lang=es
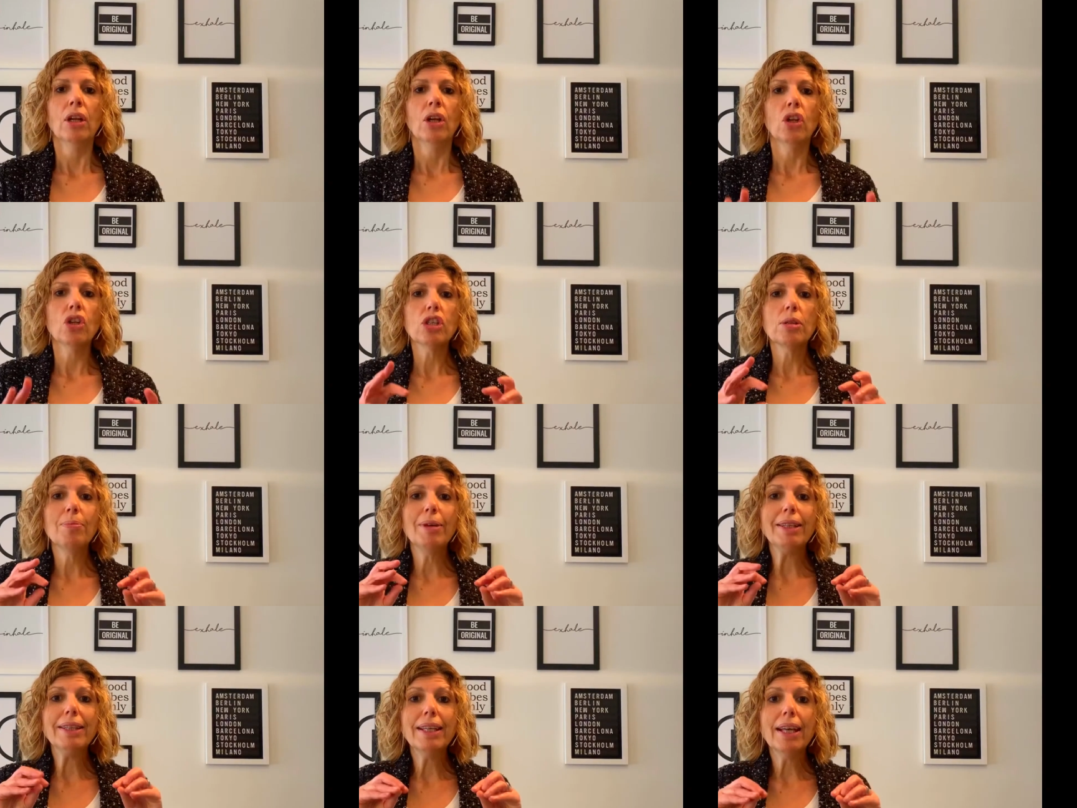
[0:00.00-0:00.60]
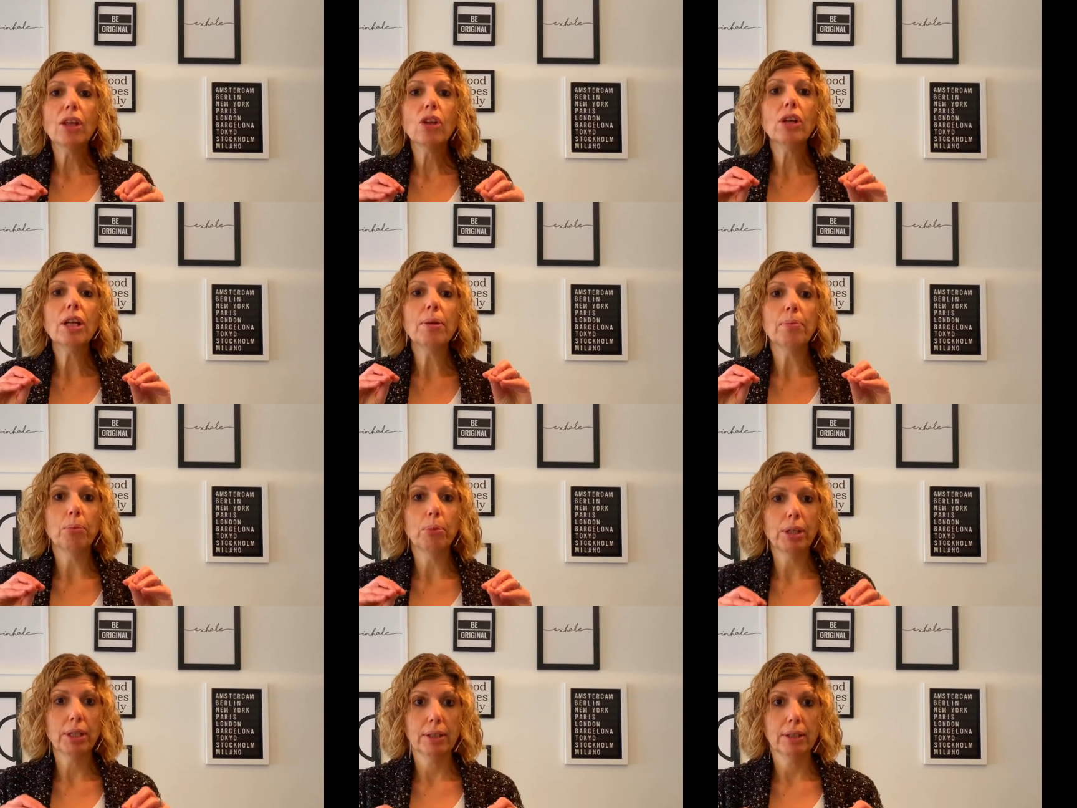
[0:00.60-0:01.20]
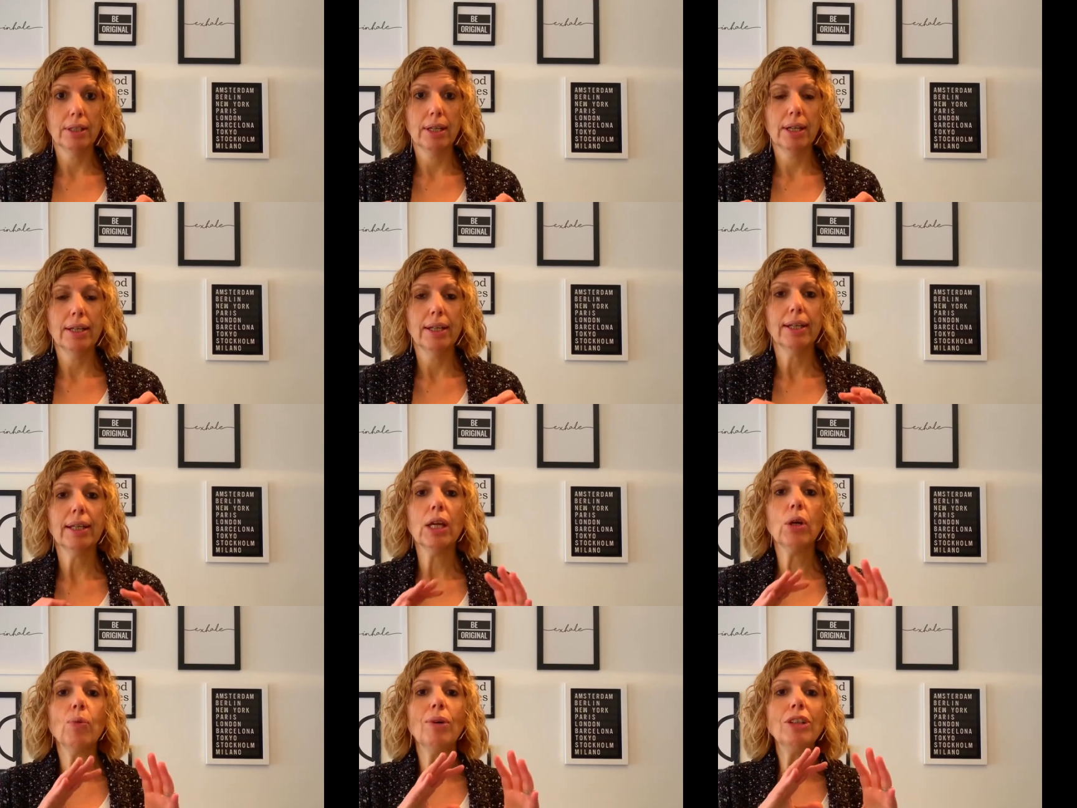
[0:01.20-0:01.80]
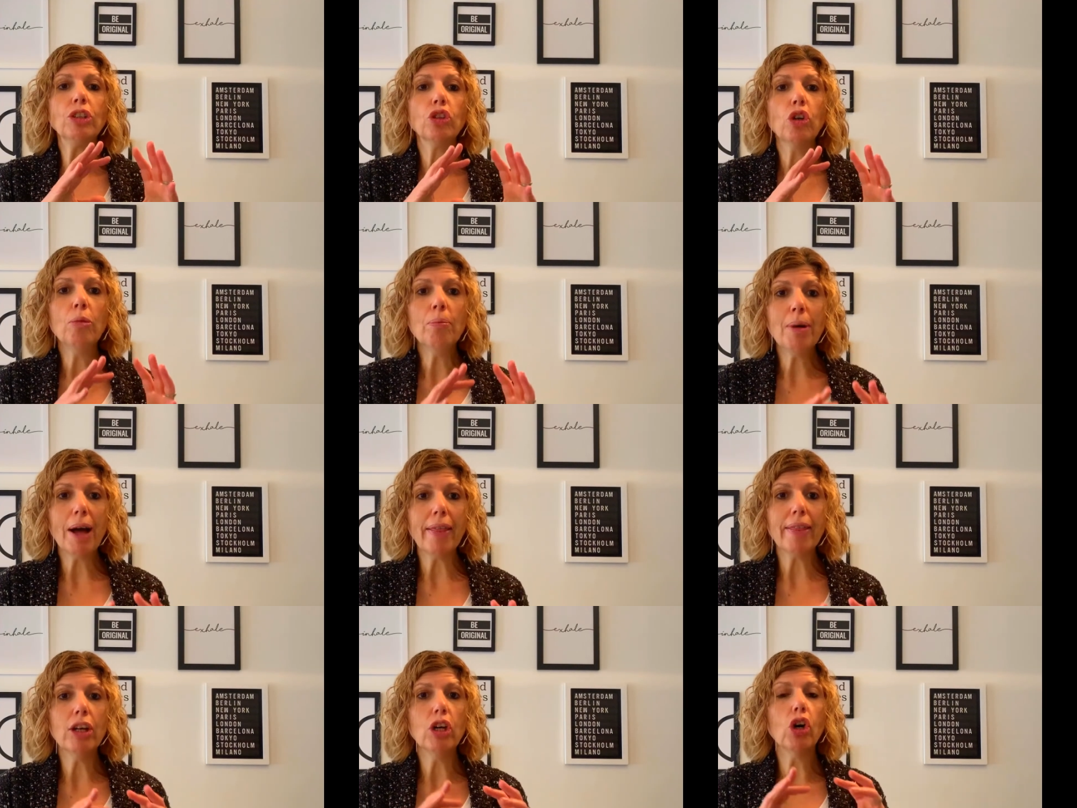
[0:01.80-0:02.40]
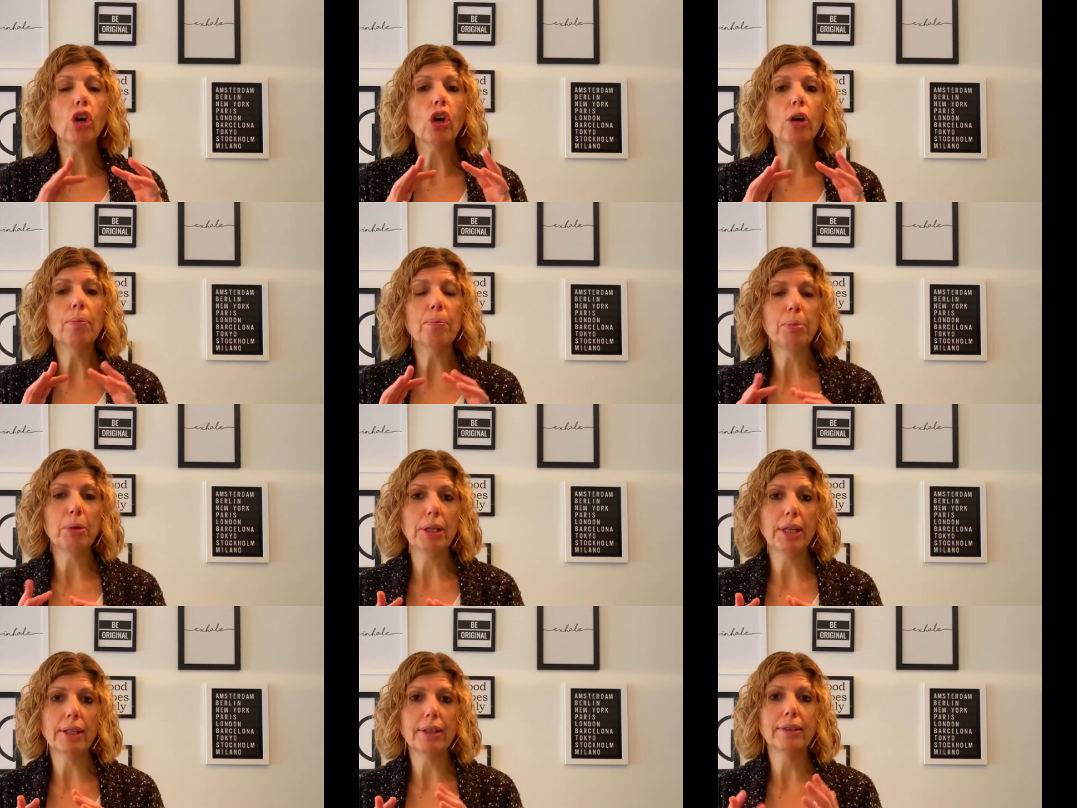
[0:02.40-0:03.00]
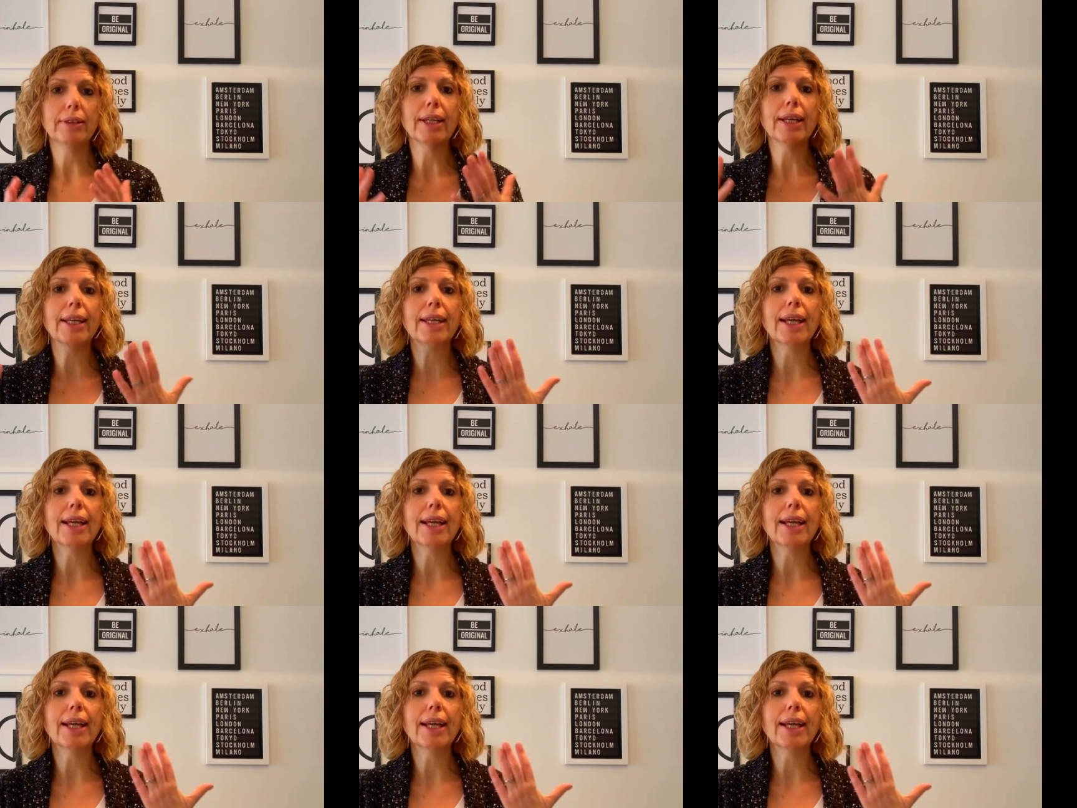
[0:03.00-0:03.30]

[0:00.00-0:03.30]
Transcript: Los investigadores muestran que cuanto más de los componentes